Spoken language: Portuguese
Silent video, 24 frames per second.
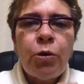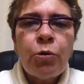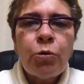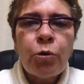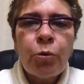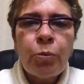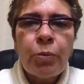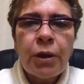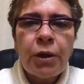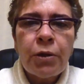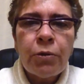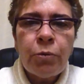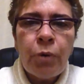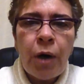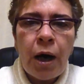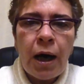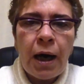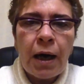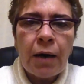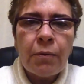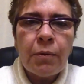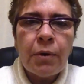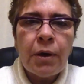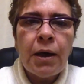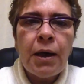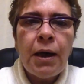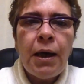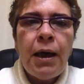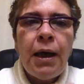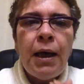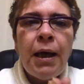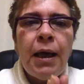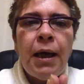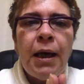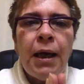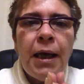tomando água
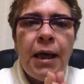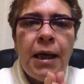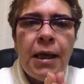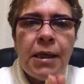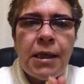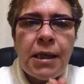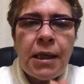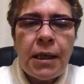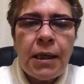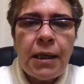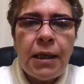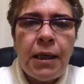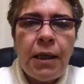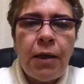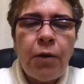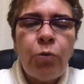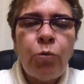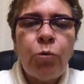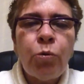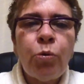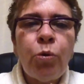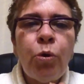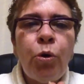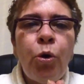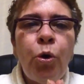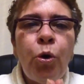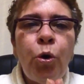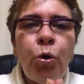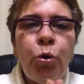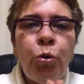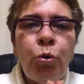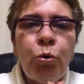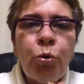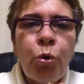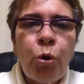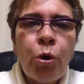e seguindo
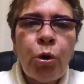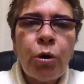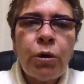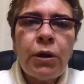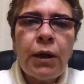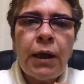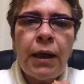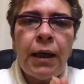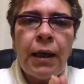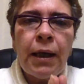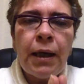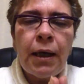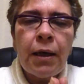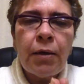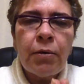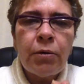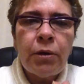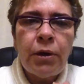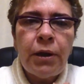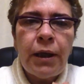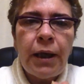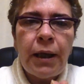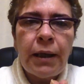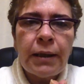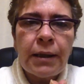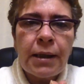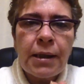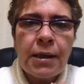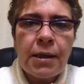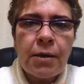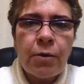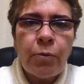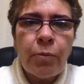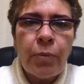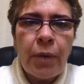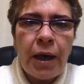toda a
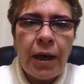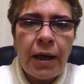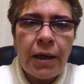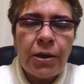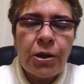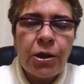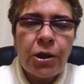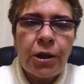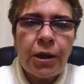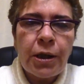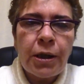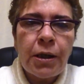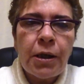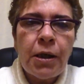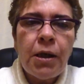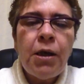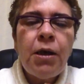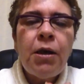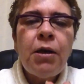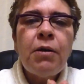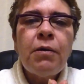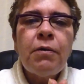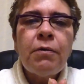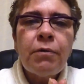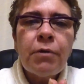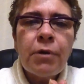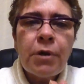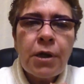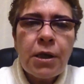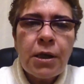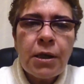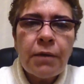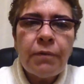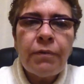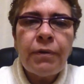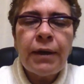orientação médica,
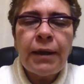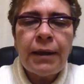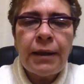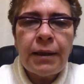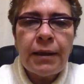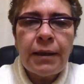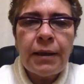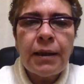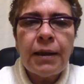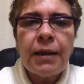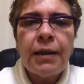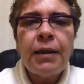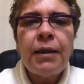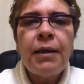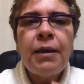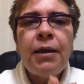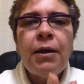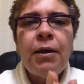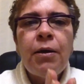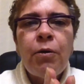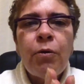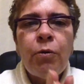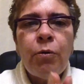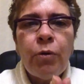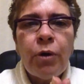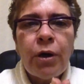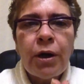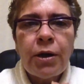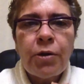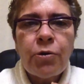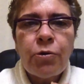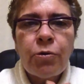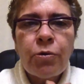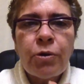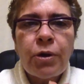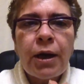você vai ter um
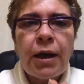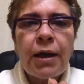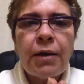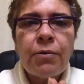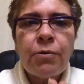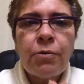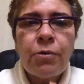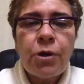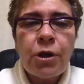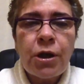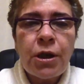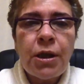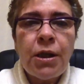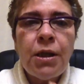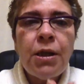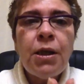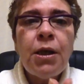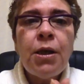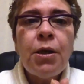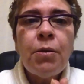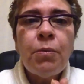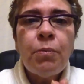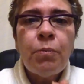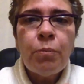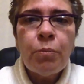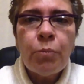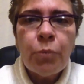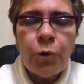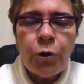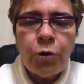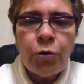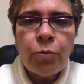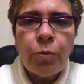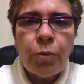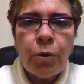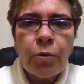resultado, sim,
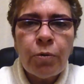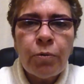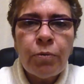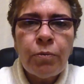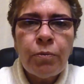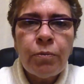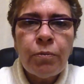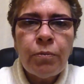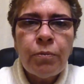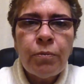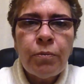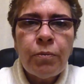muito bom